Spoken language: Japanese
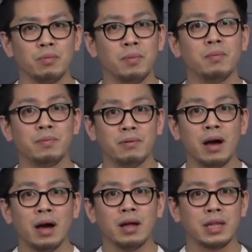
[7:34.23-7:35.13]
のポンプ
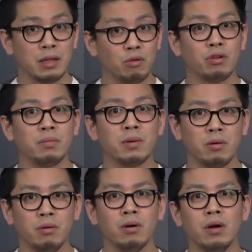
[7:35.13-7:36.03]
は
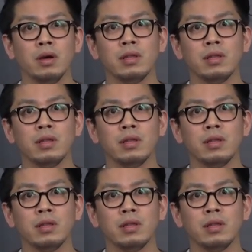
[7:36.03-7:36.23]
ナトリウムイオンを